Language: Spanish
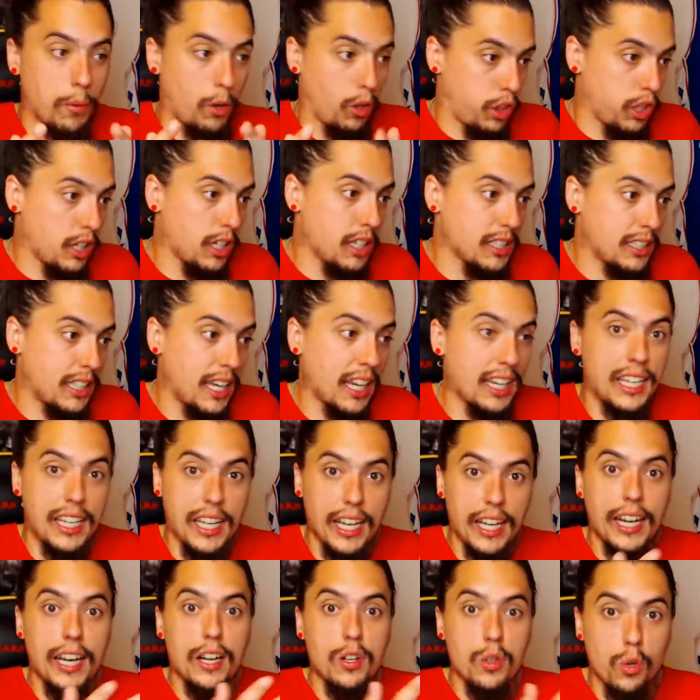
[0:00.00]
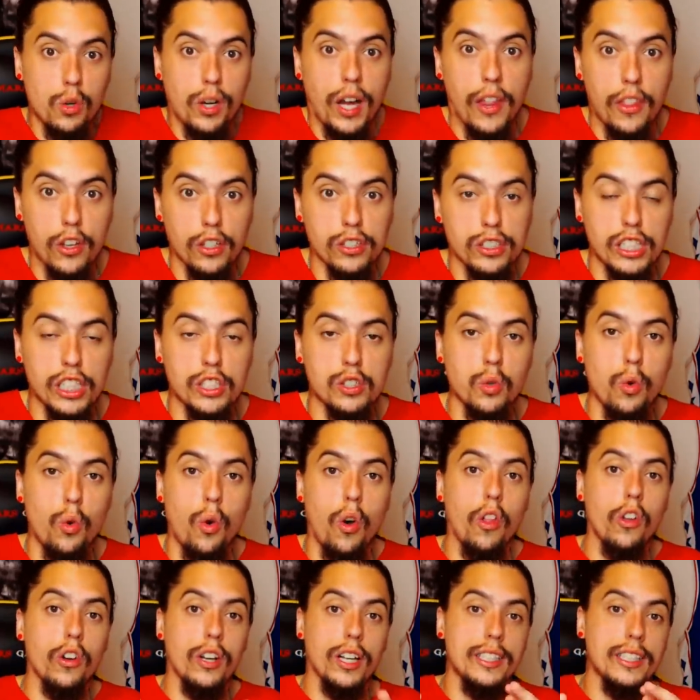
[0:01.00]
el Porzingis que quiere Luka Doncic, un
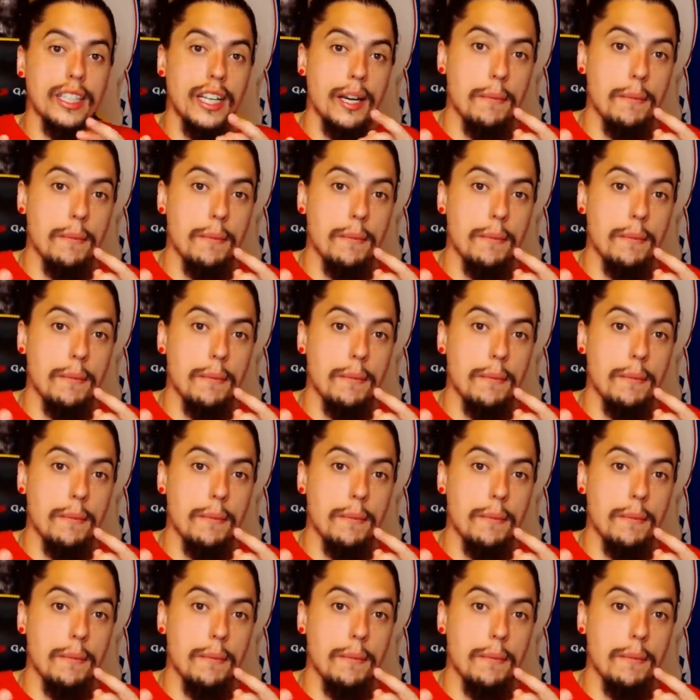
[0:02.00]
jugador que